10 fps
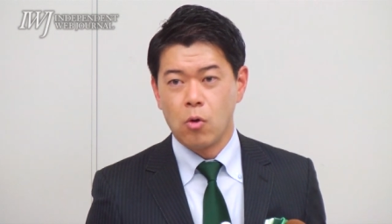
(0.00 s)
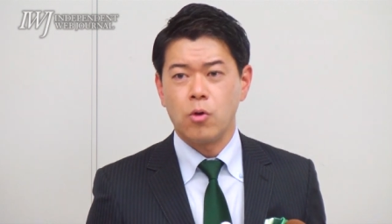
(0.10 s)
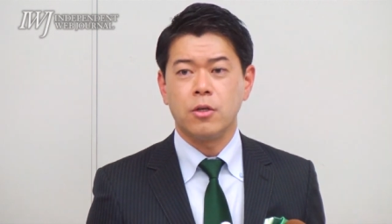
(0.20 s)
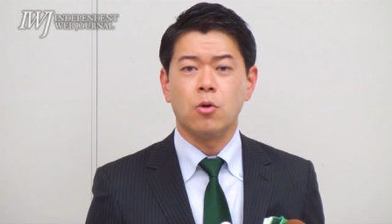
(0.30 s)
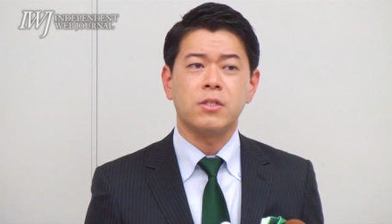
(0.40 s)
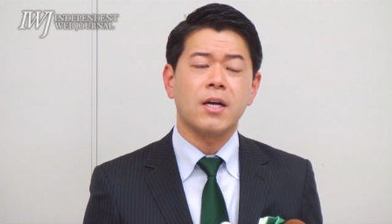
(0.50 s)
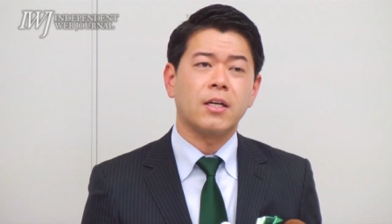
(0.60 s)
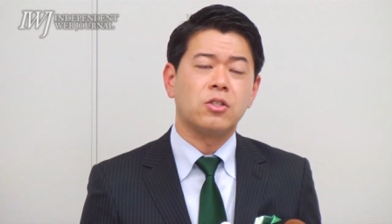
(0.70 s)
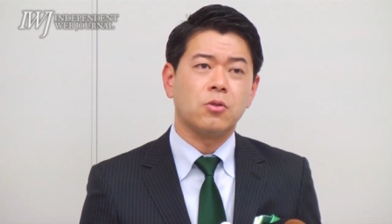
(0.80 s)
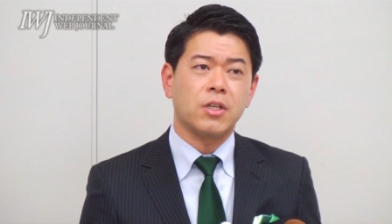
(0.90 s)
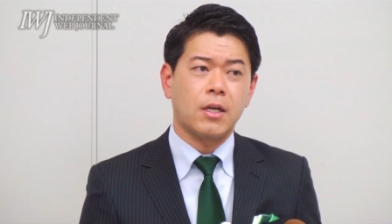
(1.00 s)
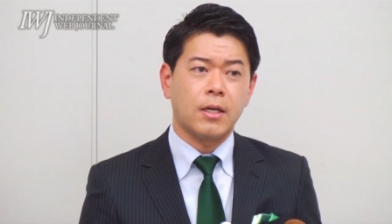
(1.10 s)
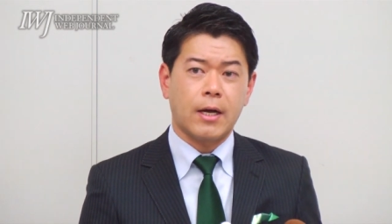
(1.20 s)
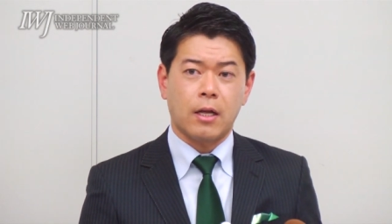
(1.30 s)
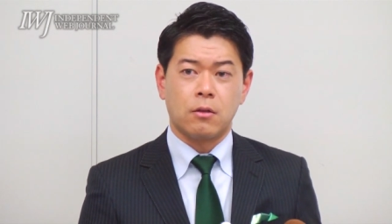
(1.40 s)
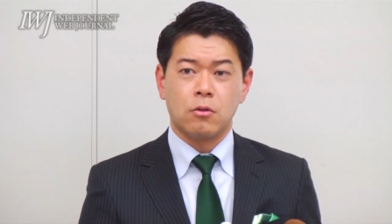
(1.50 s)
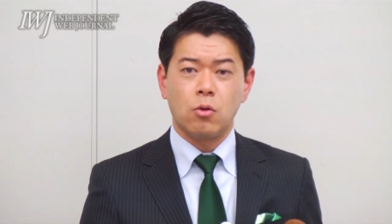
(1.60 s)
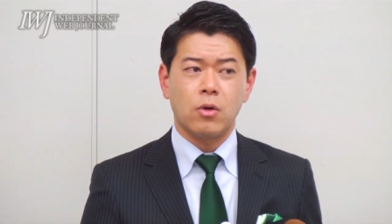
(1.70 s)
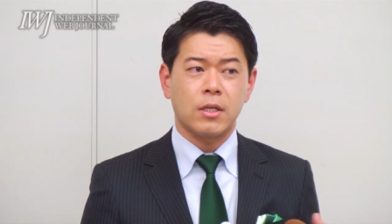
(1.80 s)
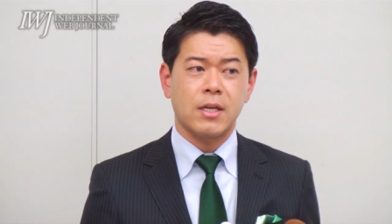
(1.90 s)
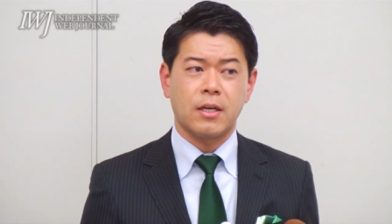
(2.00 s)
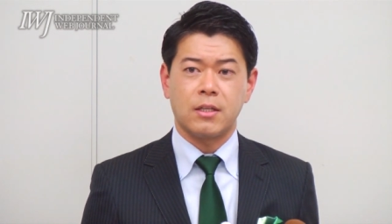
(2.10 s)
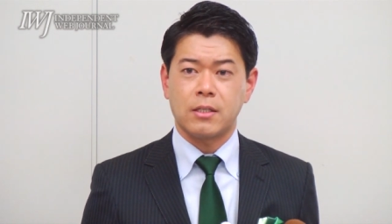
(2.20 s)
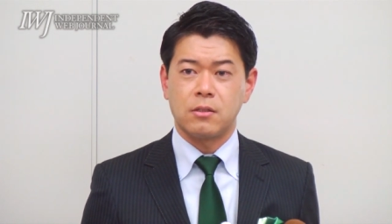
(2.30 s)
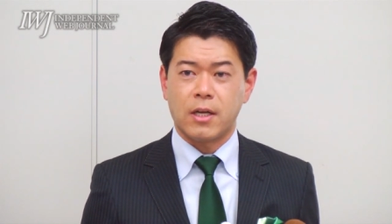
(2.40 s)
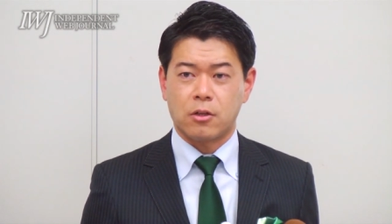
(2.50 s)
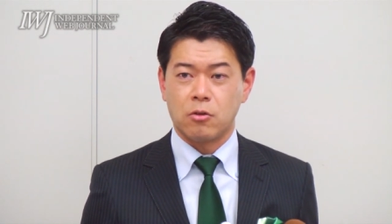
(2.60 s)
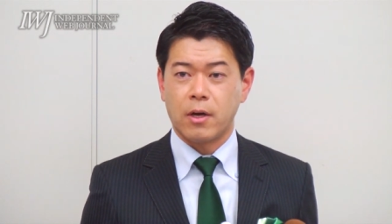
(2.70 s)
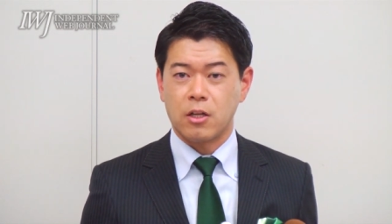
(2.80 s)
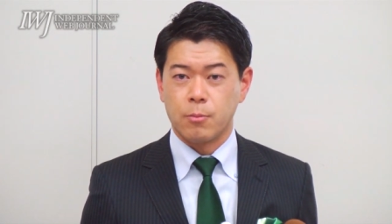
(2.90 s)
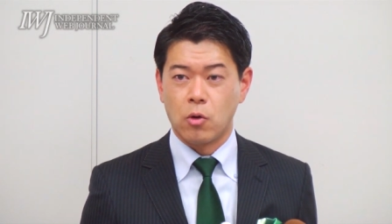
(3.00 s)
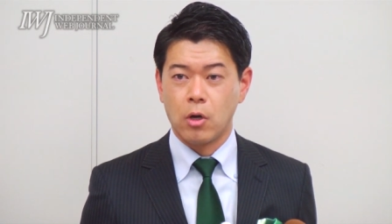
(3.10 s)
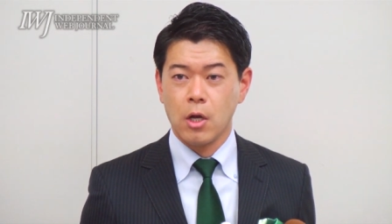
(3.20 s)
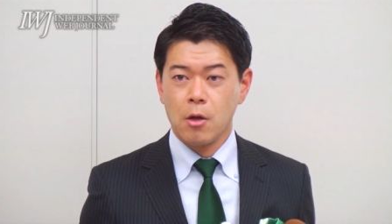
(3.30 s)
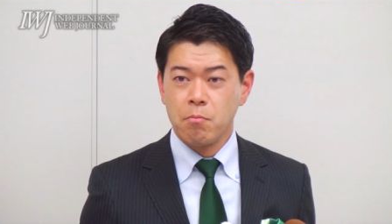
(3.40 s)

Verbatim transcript: おい予算が必要じゃないかどっから財源出すんだって言われても